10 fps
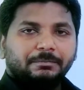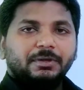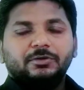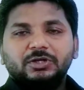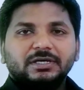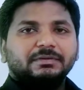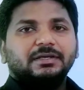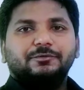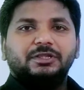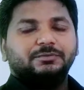বিক্রয়
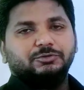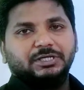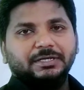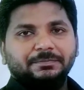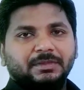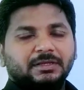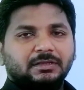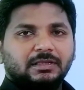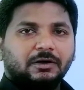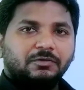জাবেদা বলতে বোঝাই
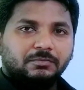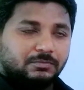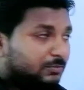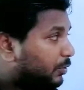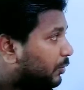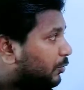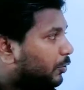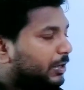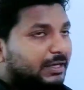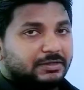তাও ওই
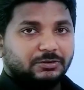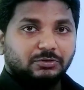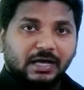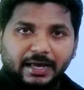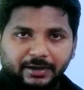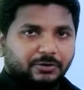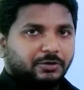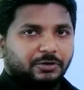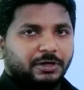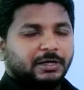ক্রয় যেহেতু ধারে
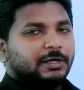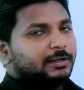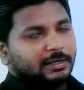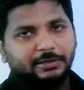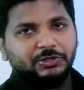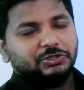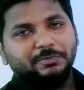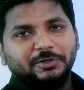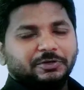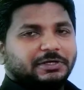ক্রয় হয় তাহলে
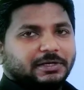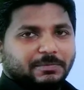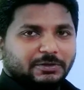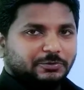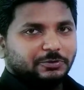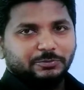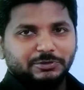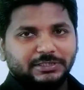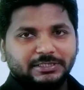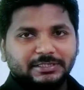নিশ্চয়ই বিক্রয়টা আমরা এতক্ষণে
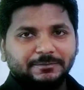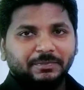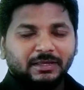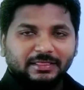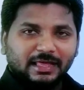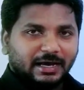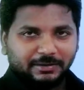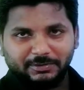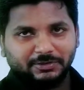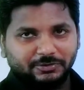বুঝে গেছি
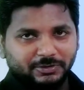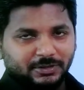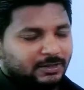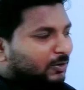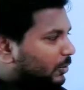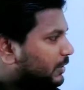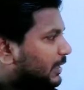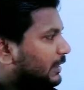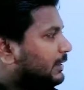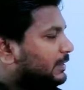ধারে বিক্রয়
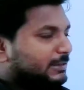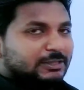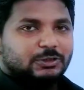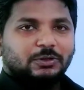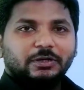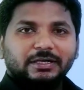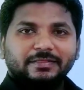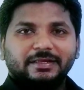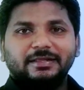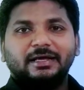অর্থাৎ যে সকল
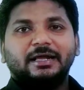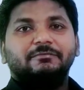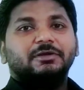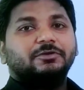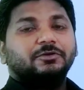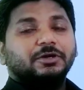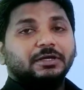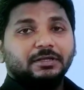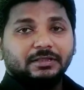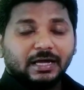লেনদেনে ধারে বিক্রয়
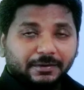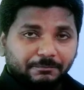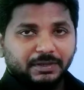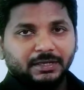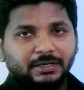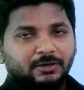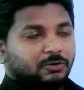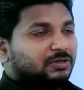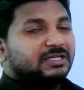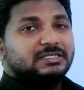থাকবে
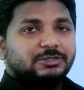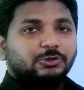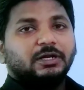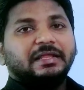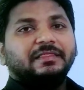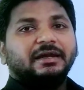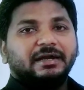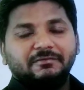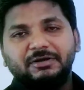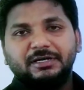অর্থাৎ যে সকল লেনদেনে
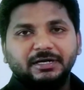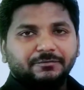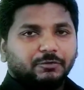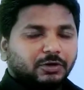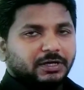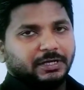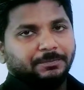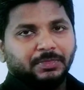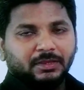ডেবিট ক্রেডিট পক্ষে